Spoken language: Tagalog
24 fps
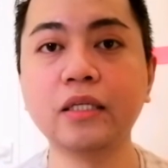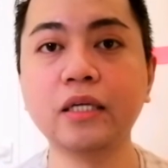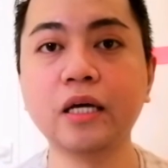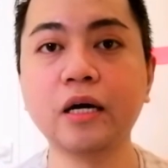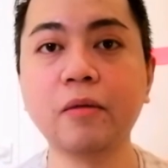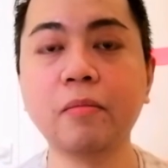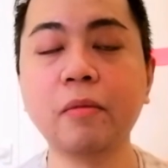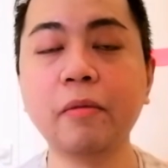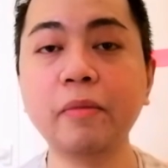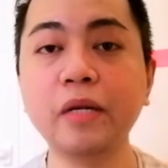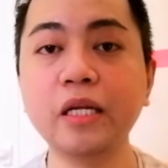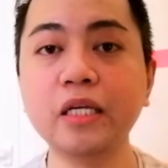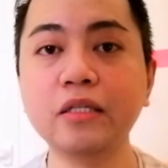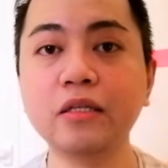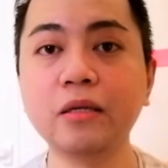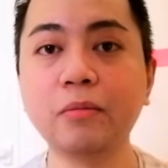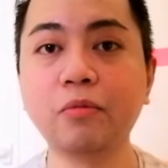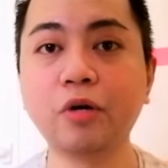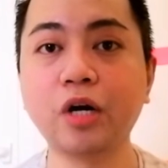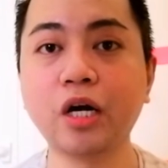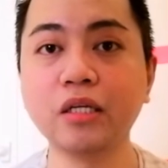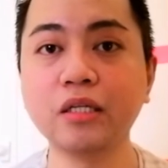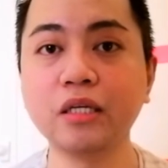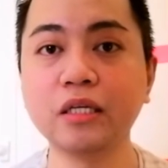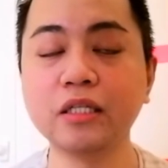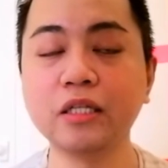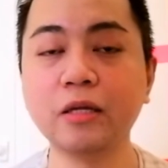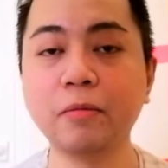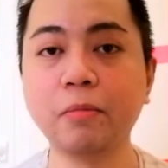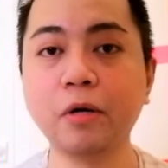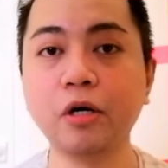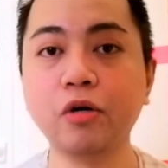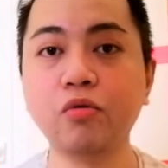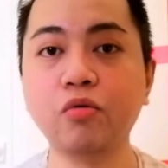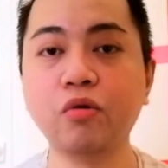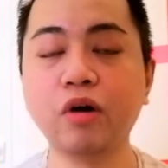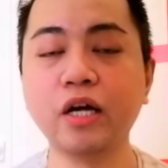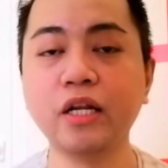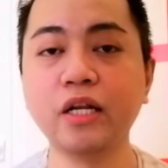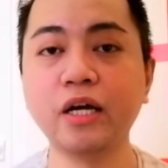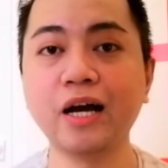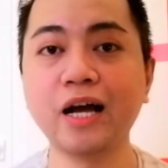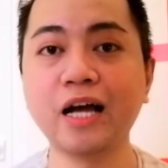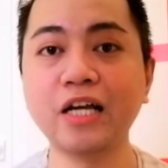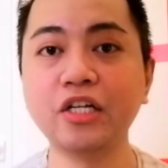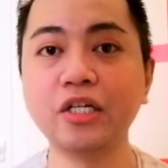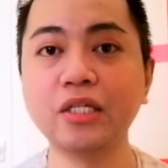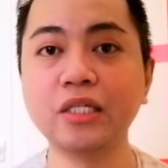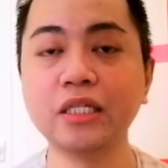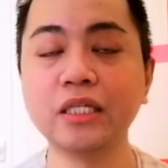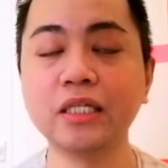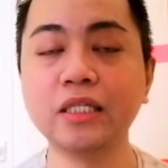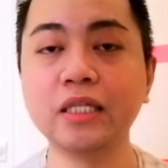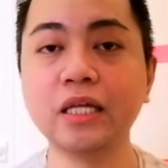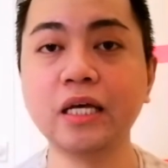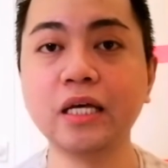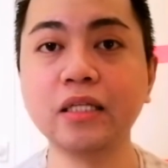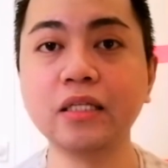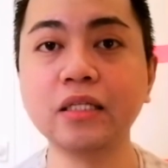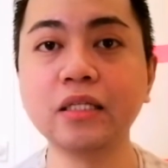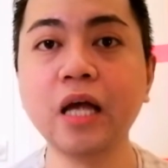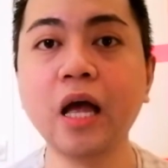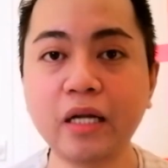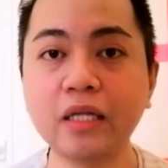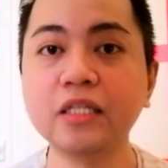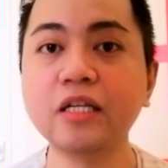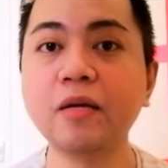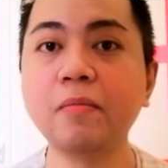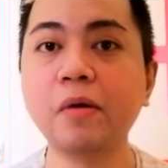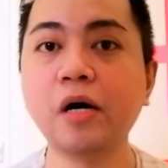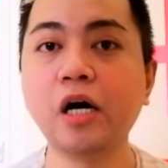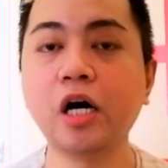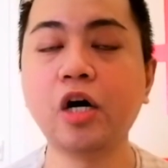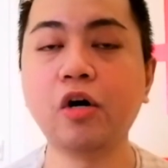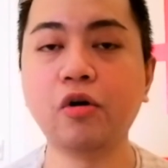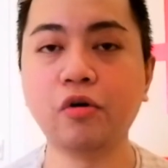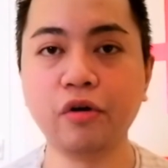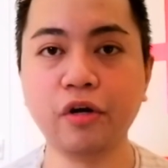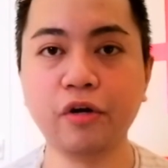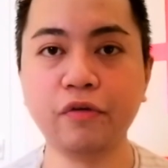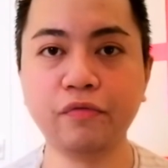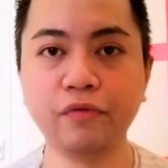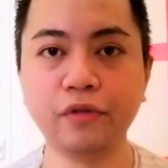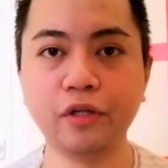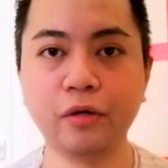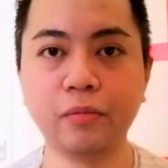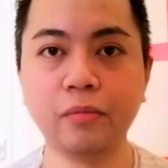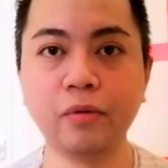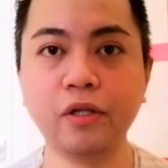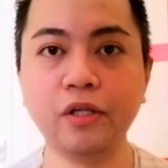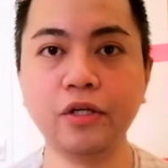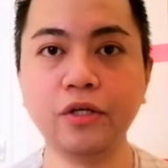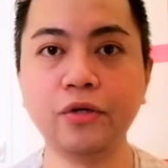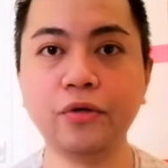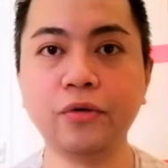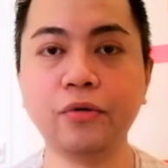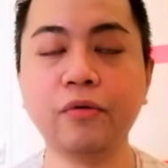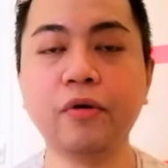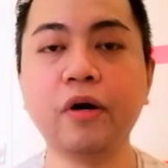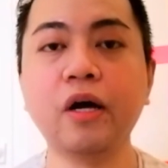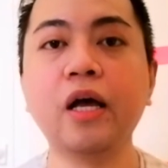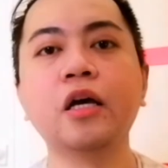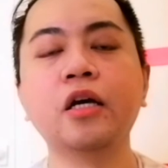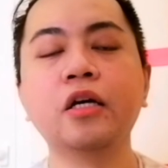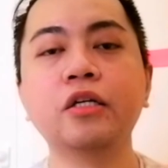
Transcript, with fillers: sa mabilis na process na pagkuha ng cash assistance para sa mga OFW.